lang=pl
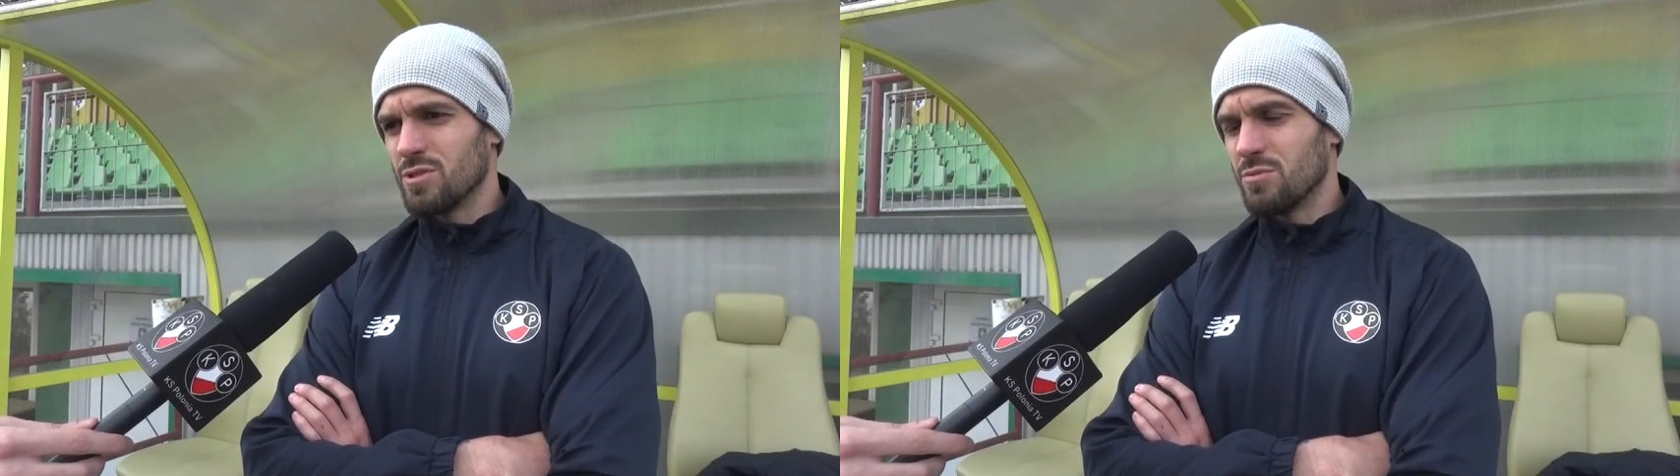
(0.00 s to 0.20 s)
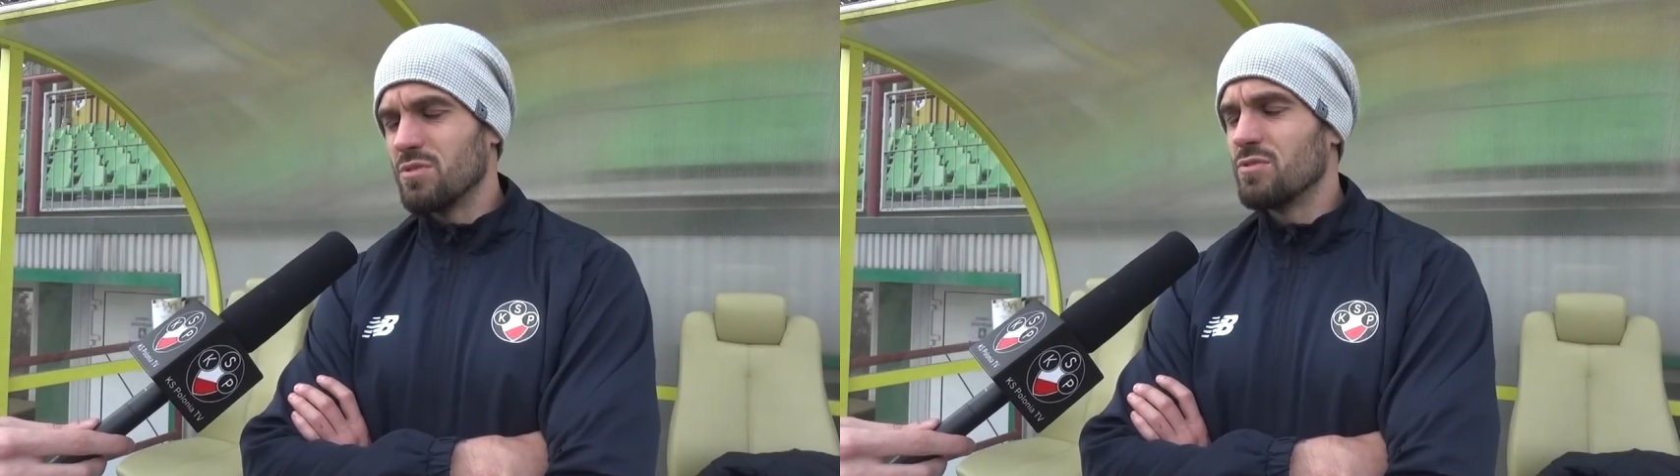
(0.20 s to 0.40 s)

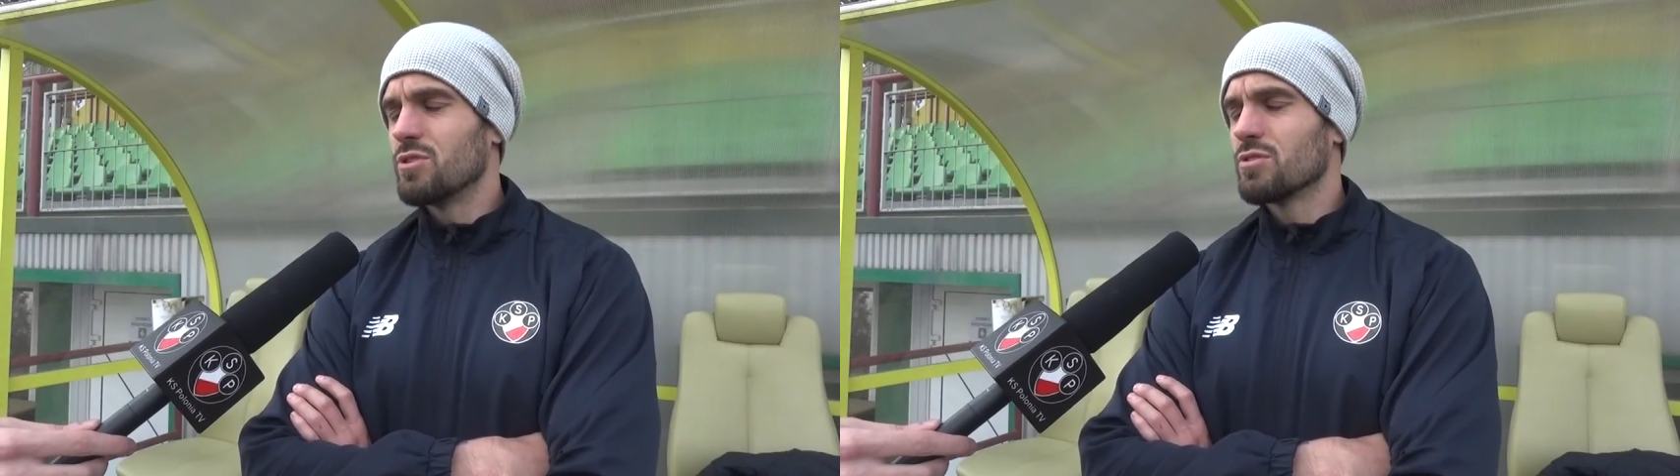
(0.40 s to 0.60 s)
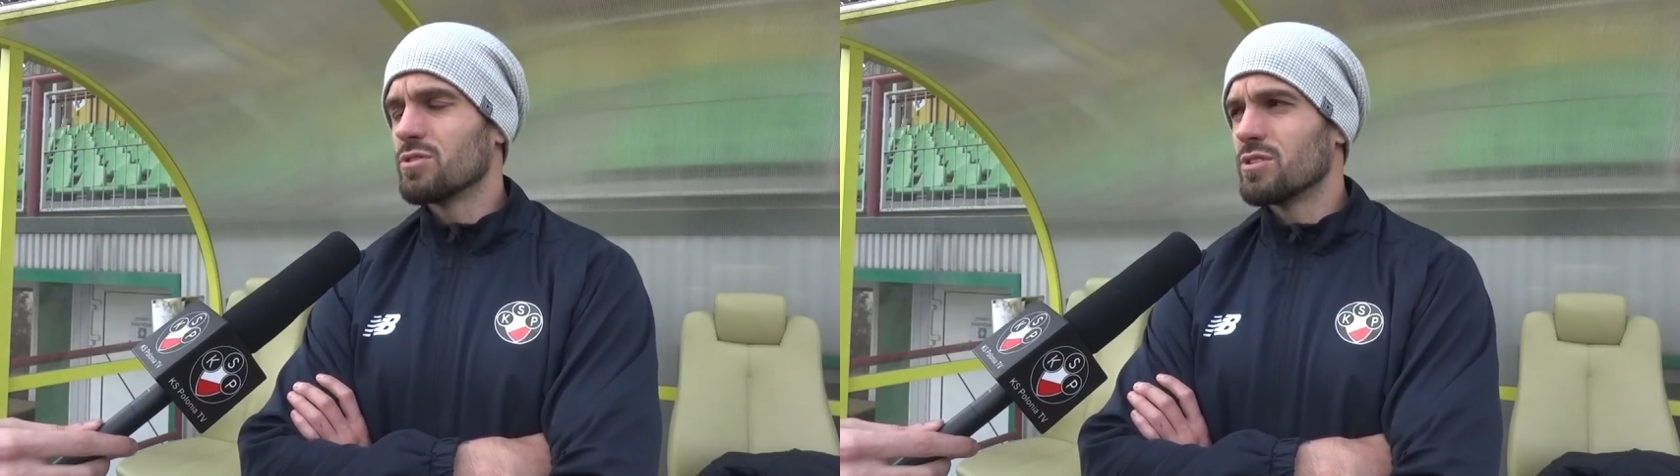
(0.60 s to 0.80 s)
żeby
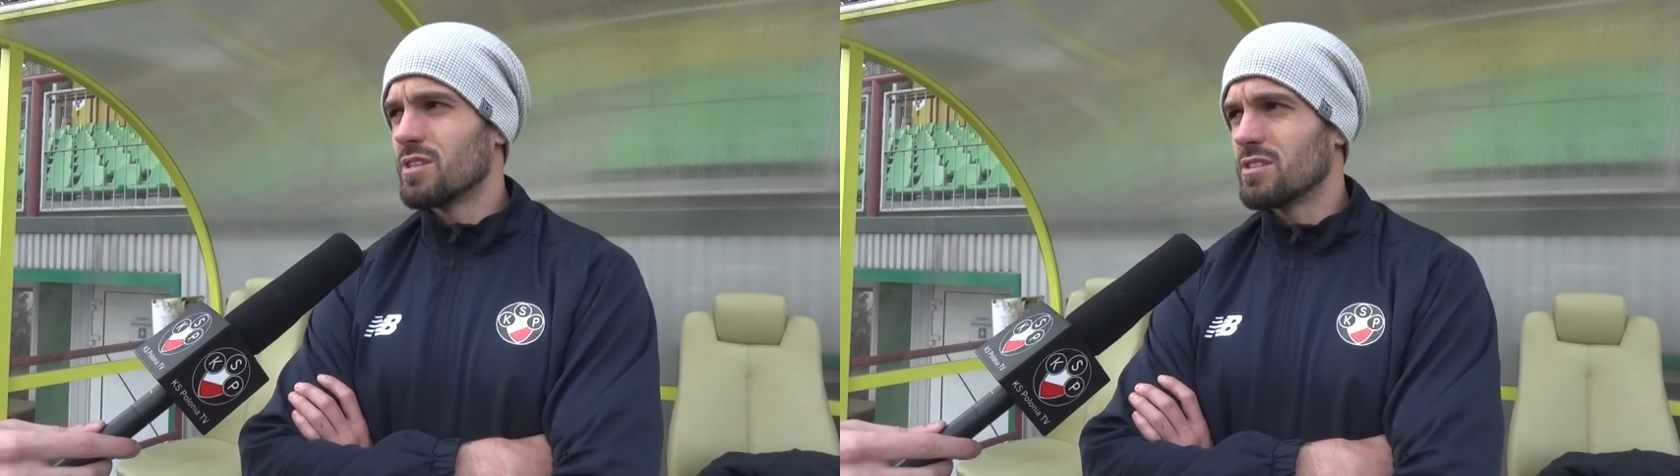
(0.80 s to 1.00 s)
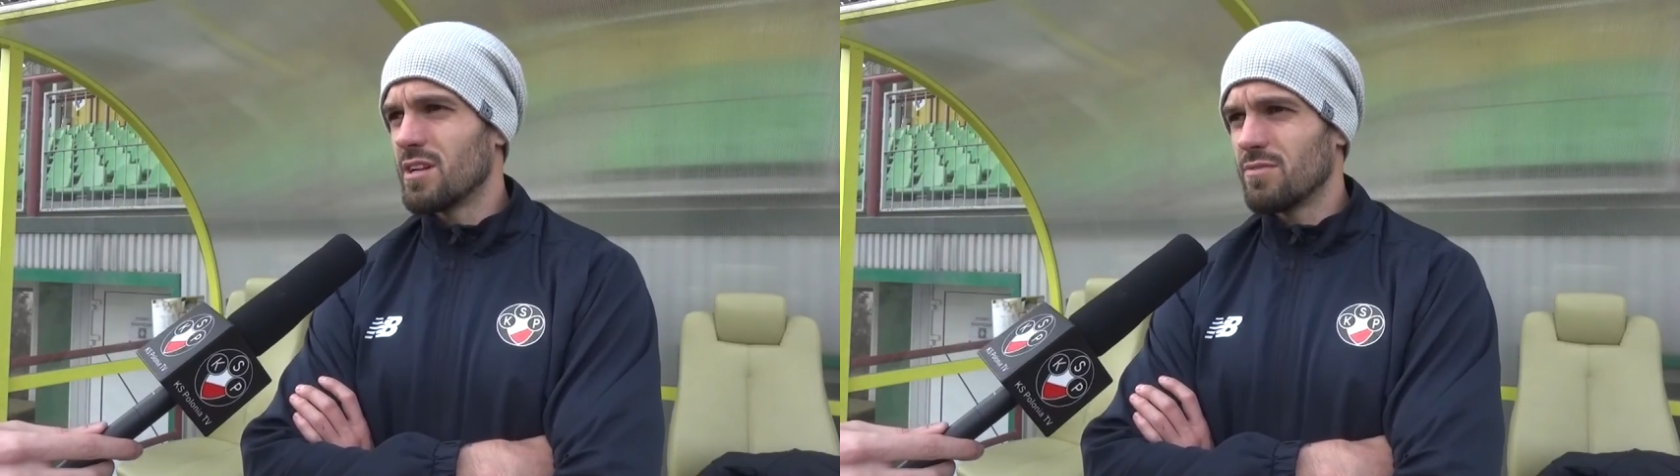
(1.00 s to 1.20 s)
wyciągnąć się z
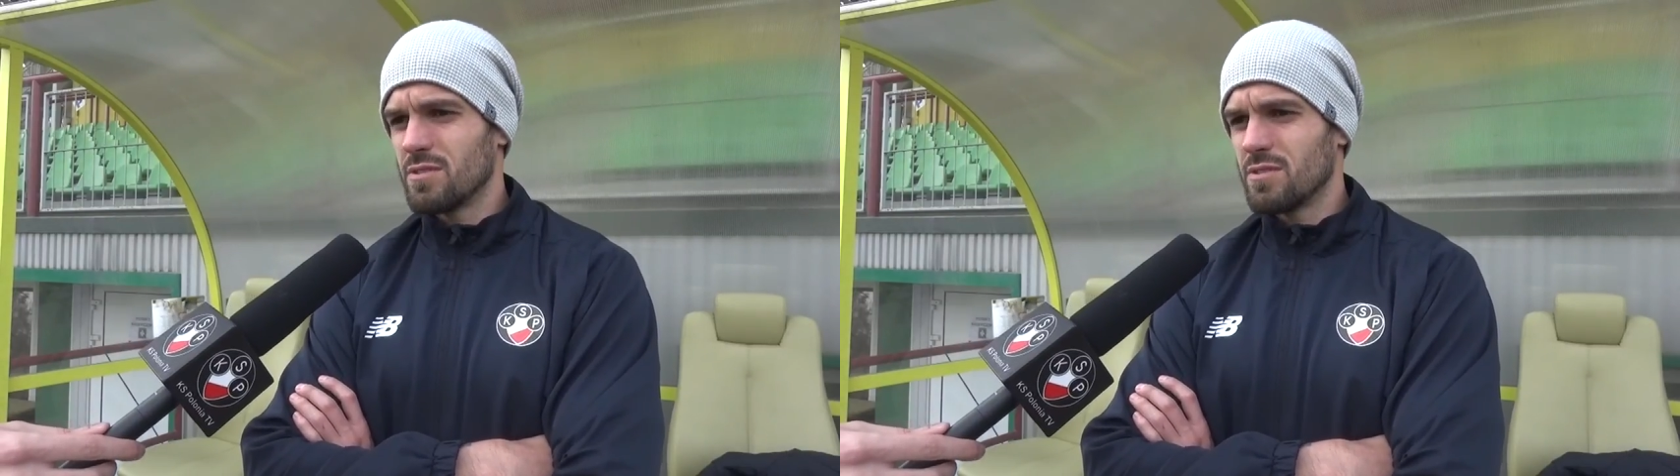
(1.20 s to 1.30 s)
tej strefy